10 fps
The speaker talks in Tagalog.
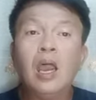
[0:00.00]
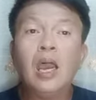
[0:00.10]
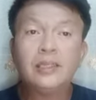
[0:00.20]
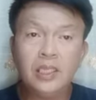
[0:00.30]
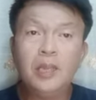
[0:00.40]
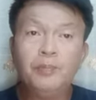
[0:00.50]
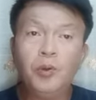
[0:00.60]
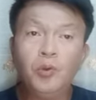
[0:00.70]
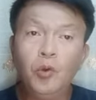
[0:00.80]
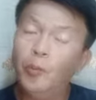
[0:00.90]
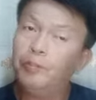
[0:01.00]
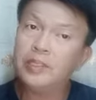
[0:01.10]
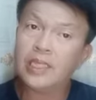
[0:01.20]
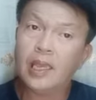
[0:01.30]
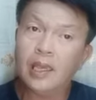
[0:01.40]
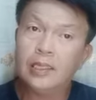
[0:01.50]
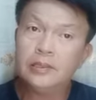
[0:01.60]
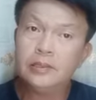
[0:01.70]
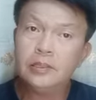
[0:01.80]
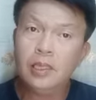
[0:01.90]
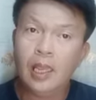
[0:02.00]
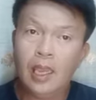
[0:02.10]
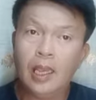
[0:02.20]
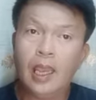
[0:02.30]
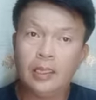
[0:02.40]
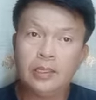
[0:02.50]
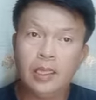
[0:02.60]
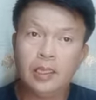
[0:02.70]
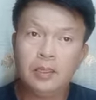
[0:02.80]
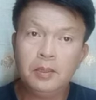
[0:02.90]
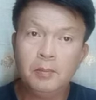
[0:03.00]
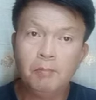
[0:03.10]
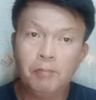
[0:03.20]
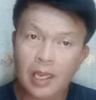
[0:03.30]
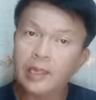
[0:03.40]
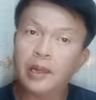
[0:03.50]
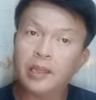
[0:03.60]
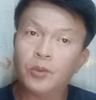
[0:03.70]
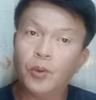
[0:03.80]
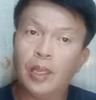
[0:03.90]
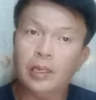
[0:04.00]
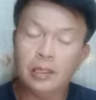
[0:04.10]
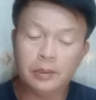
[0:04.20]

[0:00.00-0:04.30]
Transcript: Atin na pong umpisahan ang ating pagriritual.